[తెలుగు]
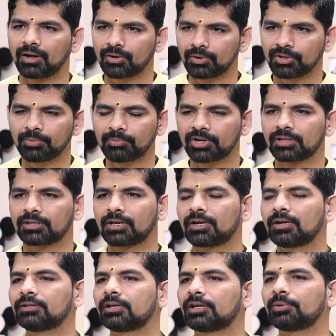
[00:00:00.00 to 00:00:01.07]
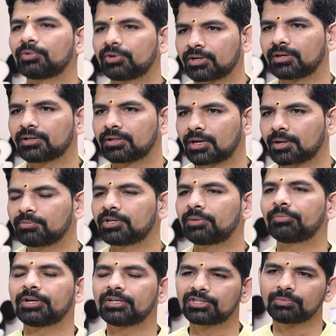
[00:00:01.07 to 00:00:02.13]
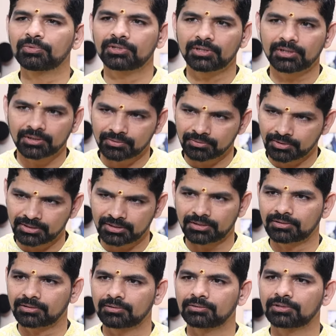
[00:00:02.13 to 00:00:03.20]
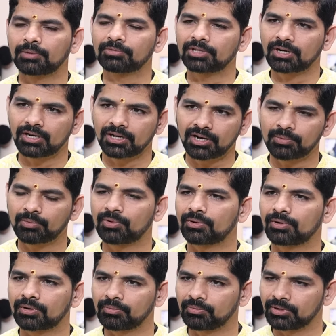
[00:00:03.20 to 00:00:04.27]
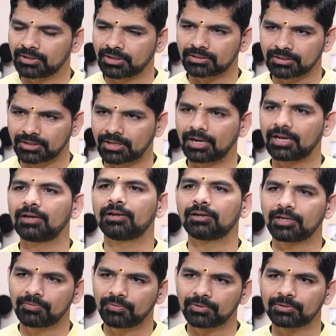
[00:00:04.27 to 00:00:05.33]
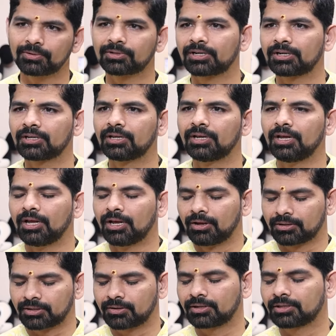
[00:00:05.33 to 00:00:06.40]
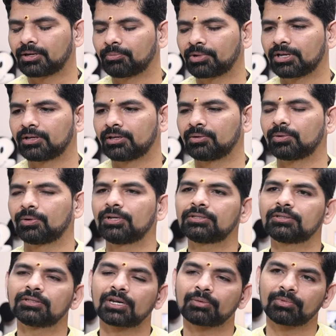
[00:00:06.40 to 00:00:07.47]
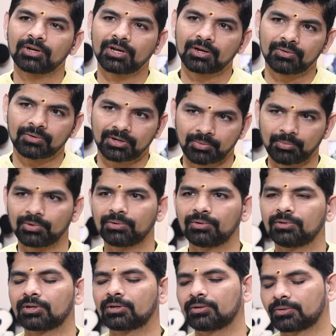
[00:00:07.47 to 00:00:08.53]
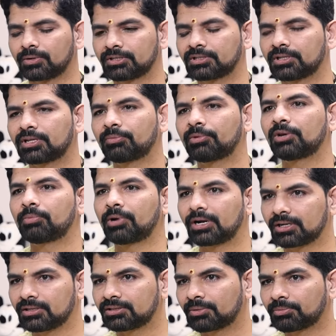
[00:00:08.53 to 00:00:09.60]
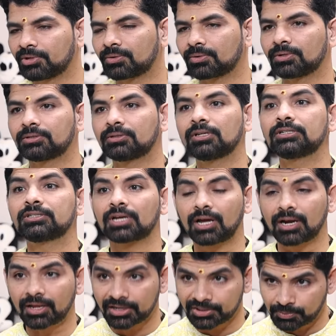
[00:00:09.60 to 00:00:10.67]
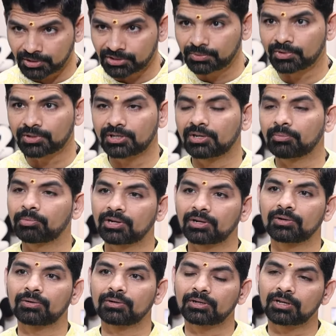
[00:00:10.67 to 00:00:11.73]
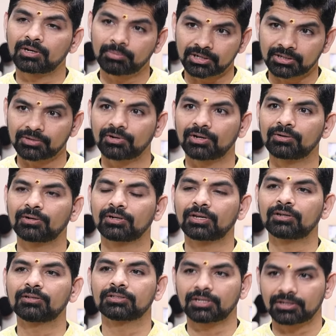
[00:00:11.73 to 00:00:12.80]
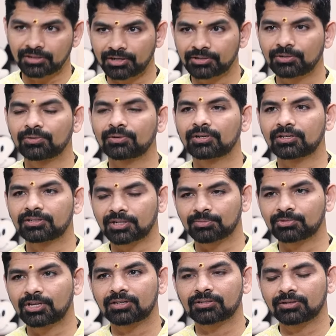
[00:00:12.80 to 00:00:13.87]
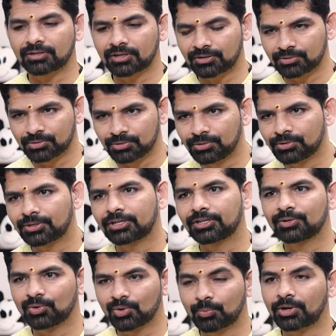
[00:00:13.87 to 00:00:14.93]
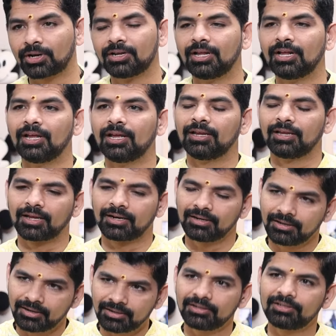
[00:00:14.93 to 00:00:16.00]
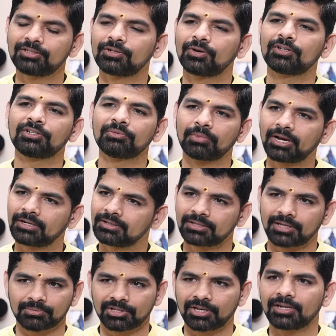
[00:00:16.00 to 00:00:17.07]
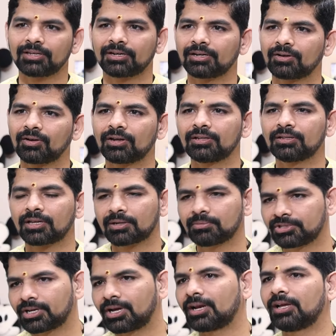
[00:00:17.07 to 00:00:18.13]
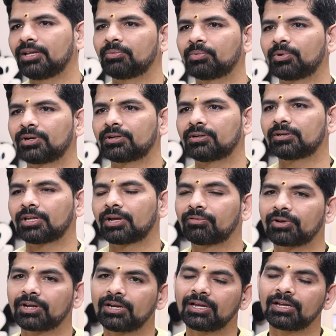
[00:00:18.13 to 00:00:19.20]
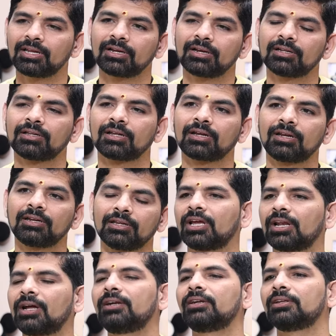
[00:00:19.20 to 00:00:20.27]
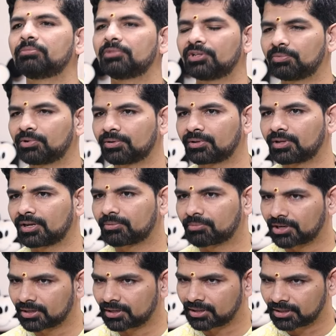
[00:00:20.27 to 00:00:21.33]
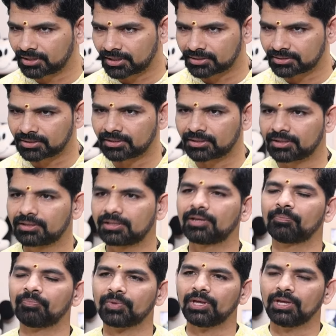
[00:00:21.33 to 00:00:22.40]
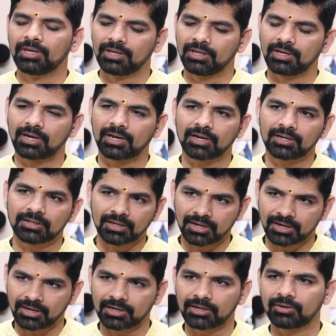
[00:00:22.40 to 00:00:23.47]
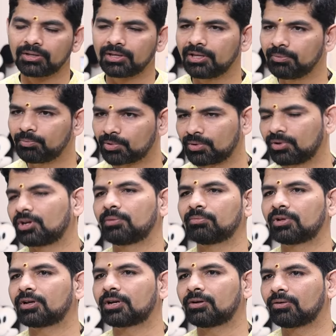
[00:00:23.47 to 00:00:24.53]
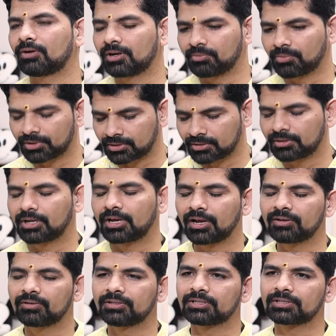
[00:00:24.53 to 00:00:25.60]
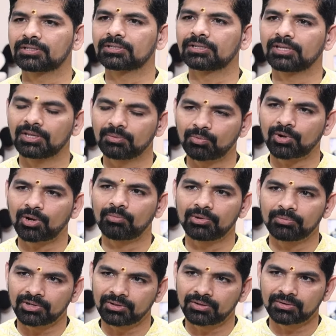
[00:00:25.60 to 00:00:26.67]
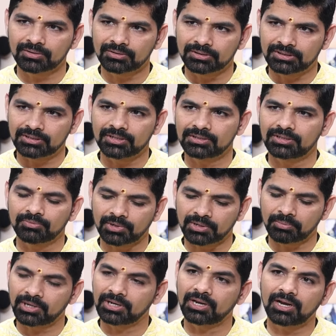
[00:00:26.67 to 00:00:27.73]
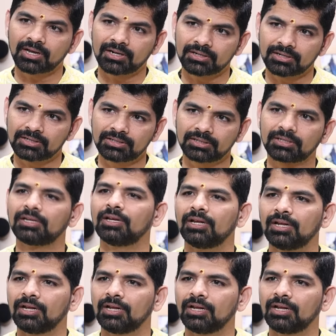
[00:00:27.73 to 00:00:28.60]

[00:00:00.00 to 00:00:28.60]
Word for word: ఆరోగ్యం ఉండాలి తర్వాత ధనం ఉండాలి ధనం సంపాదించకపోతే ఇంక నువ్వేం చేస్తావు సంసారాన్ని నిలబడుకుంటావు పిల్లి అసలు ఎలా లైఫ్ అవుతుందండి తర్వాత మనకి గృహస్థ ధర్మంగా ఉన్నప్పుడు గృహస్థ ధర్మాన్ని పాటించినప్పుడు గృహస్థులకి చాలా రెస్పాన్సిబిలిటీ ఉంటుంది పిల్లలు ఉంటారు పెద్దవాళ్ళు ఉంటారు సన్యాసులు ఉంటారు సంసాసులు ఉంటారు గుళ్ళు ఉంటాయి గోపుర ఇవన్నిటిని తీసుకోవాల్సిన బాధ్యత సంసారదేనండి వాళ్ళకి ధనం చాలా ఇంపార్టెంట్ ఎవరైనా గనక ధనానికి ఎలాంటి ఇబ్బంది పడుతుందో కానీ మన గనక కన్సల్ట్ అయితే ఈ కనకధార అన్న ఈ ప్రోగ్రాం ద్వారా వాళ్ళు మొత్తం డయాగ్నోస్ అసలు ఏం ప్రాబ్లం ఎందుకు వస్తుంది చేసి మనకు పరిహారాలు చేసి